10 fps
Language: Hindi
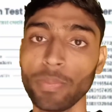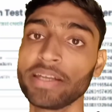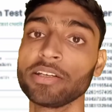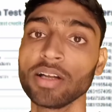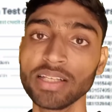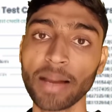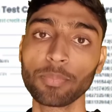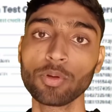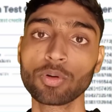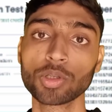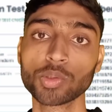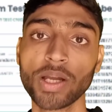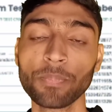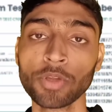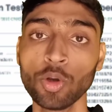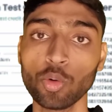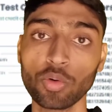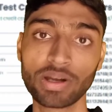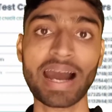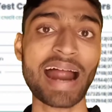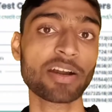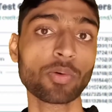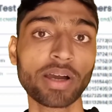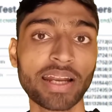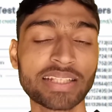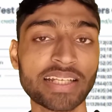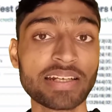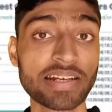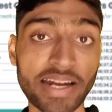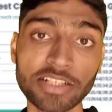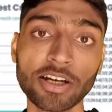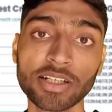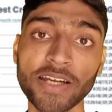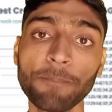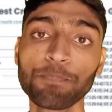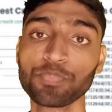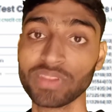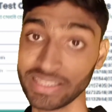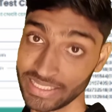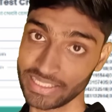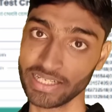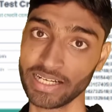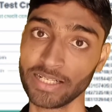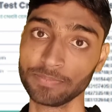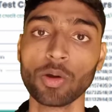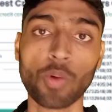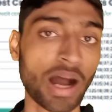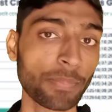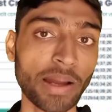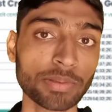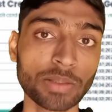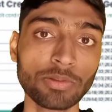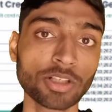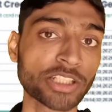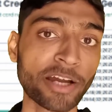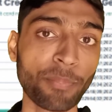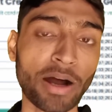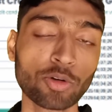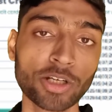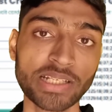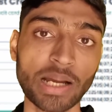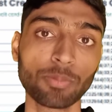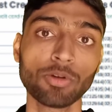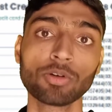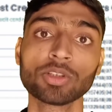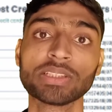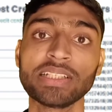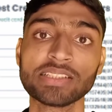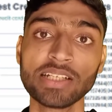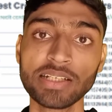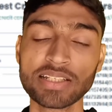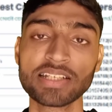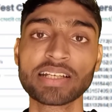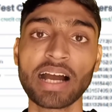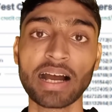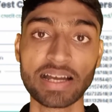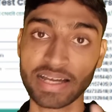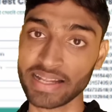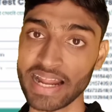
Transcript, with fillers: ऑटोमेटिकली आप लोगों को जो है वो कार्ड वगैरह जनरेट करके दे देगा वहाँ पे आप सभी लोग देख पाओगे कि आप लोगों को 16 डिजिट का